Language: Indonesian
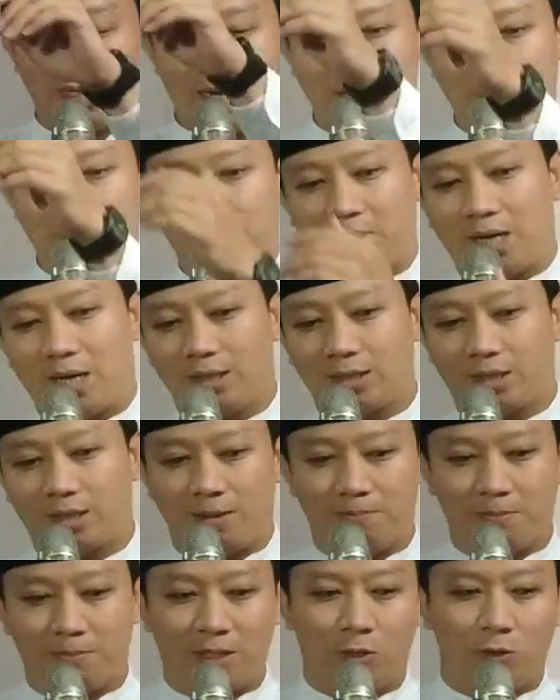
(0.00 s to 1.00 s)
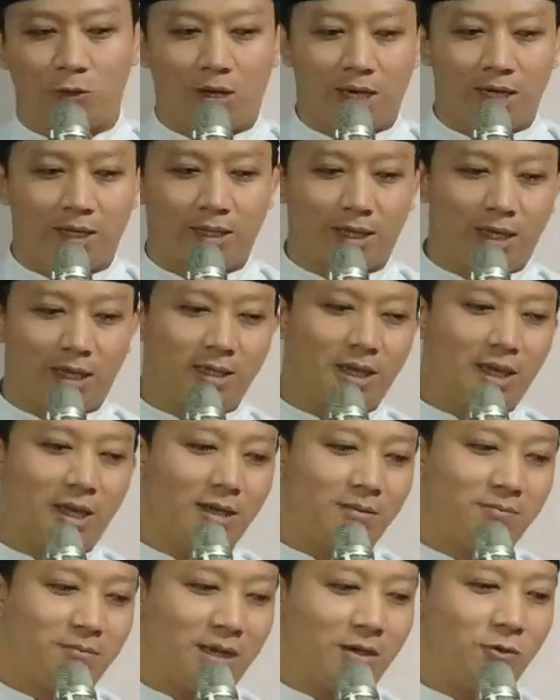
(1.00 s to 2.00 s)
dalam rangka mendoakan
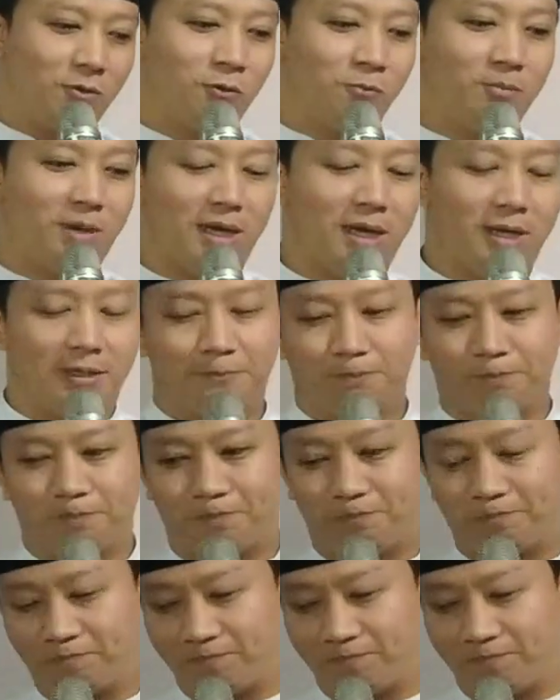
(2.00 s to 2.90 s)
almarhumah